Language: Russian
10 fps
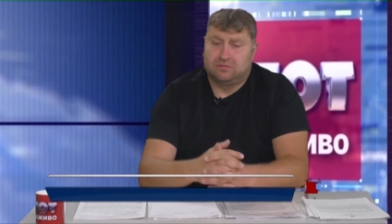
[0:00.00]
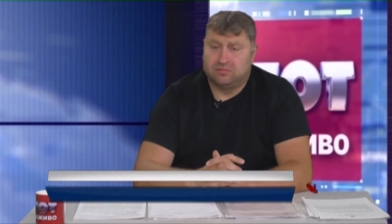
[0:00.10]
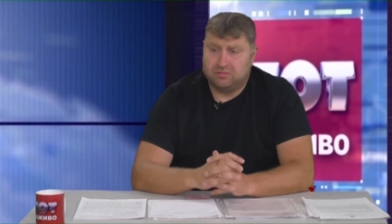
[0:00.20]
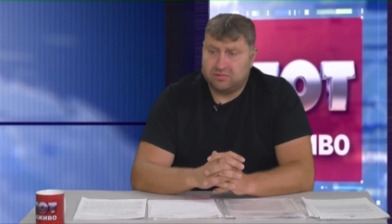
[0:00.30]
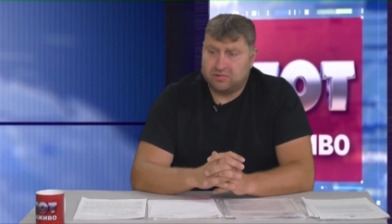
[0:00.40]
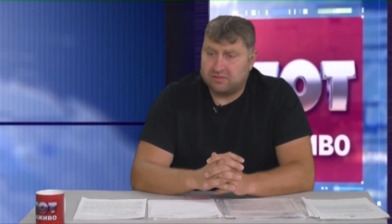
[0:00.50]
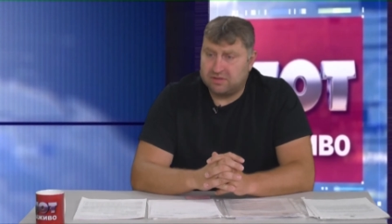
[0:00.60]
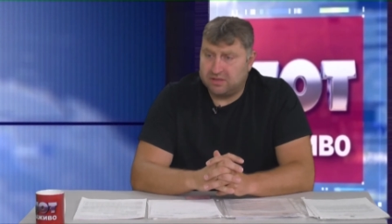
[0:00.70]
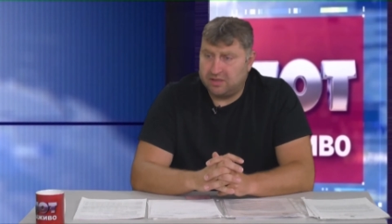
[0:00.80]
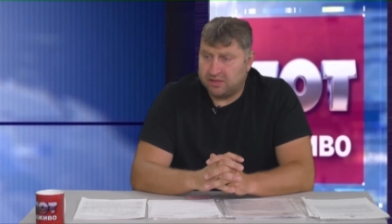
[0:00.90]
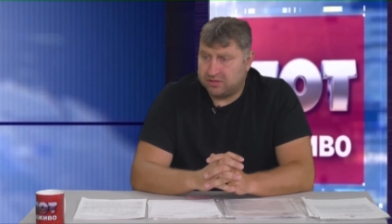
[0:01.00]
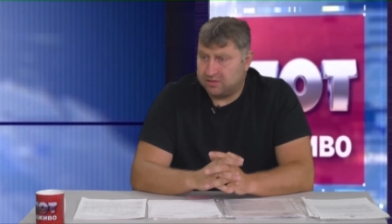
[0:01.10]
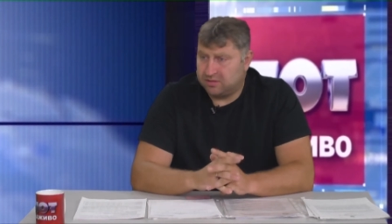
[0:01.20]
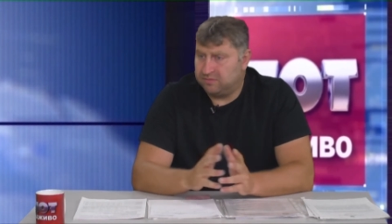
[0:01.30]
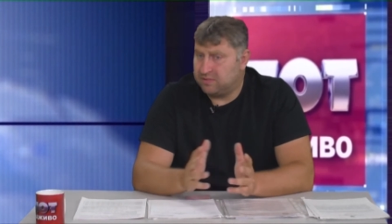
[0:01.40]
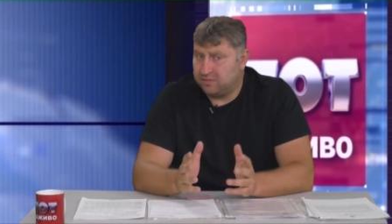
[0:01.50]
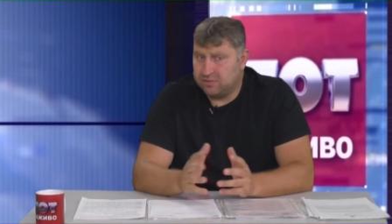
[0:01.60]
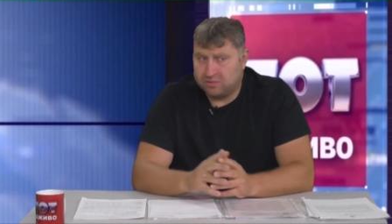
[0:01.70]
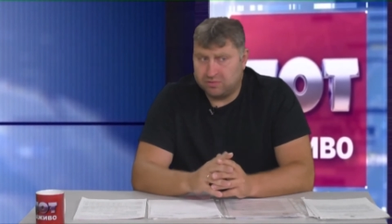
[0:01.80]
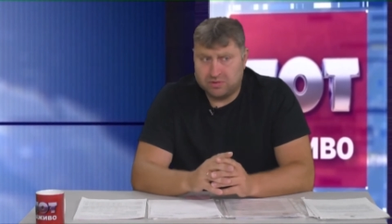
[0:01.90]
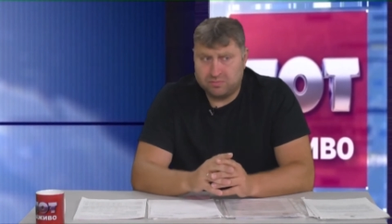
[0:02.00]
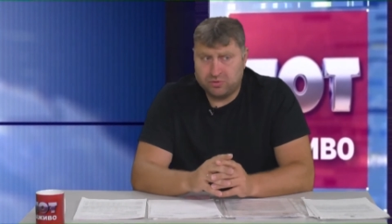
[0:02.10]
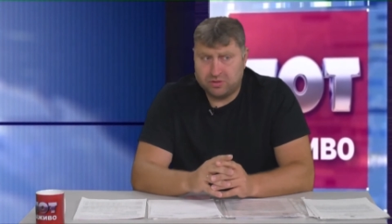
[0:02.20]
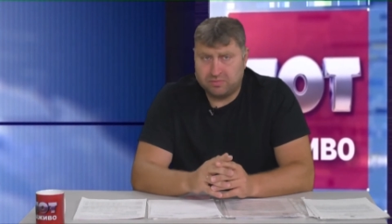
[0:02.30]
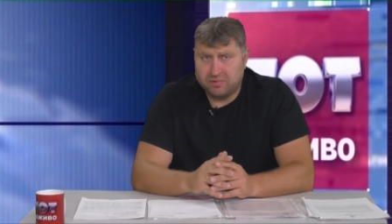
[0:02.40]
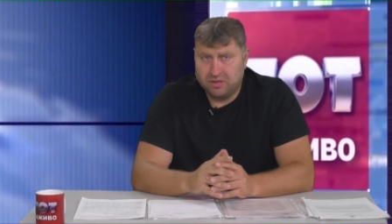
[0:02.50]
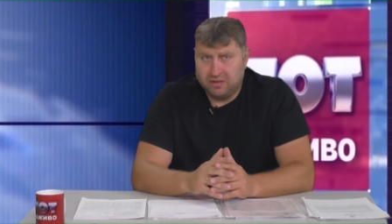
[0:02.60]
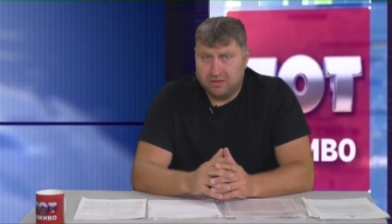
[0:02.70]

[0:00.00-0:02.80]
Но, ну, как всегда, не в цивилизованный способ,